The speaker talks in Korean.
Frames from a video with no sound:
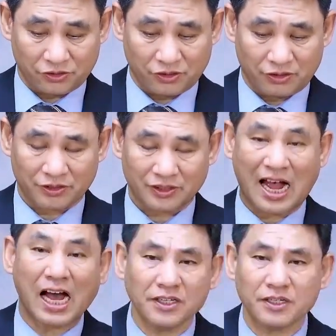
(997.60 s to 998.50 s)

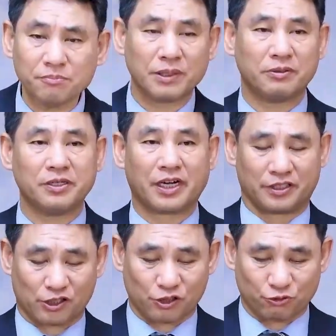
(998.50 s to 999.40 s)
사는 법을
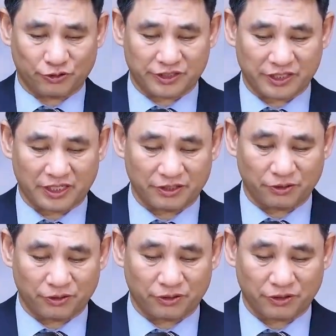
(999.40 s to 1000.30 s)
가르쳐 주고
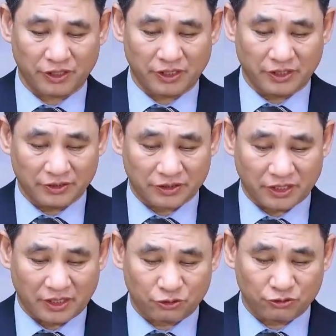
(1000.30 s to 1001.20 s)
있잖아요.
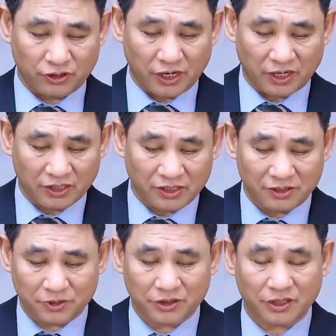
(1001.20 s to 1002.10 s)
자, 준행하라.
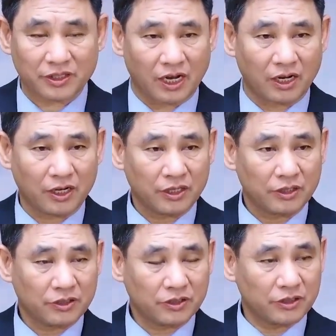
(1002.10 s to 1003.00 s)
그러면 너희가
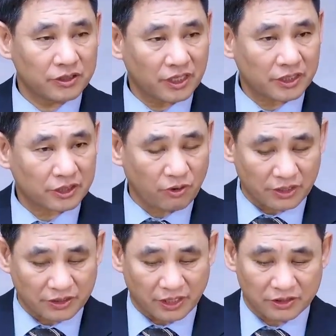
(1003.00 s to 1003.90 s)
어디에서
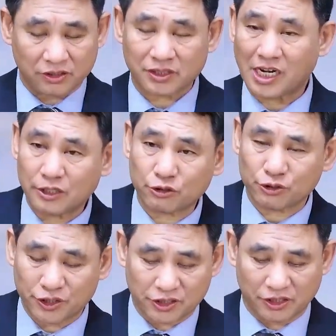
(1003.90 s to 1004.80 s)
광야에서 살 수
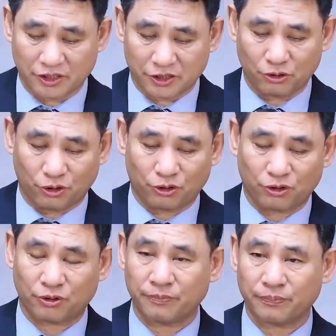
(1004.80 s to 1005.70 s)
있을
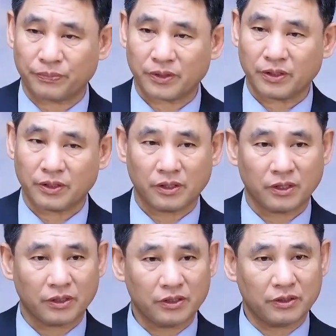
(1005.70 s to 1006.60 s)
것이고
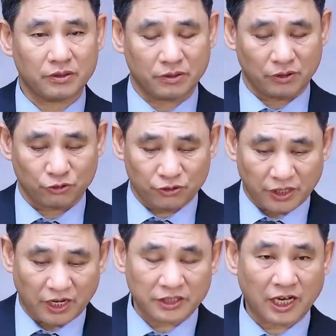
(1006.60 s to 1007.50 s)

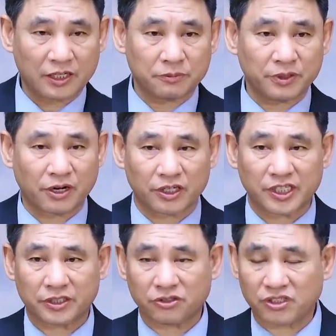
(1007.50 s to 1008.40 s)
준행하지 않으면
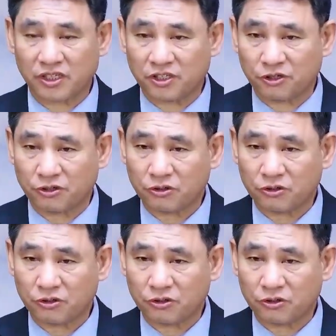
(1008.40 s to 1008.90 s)
광야에서 어떻게 돼요?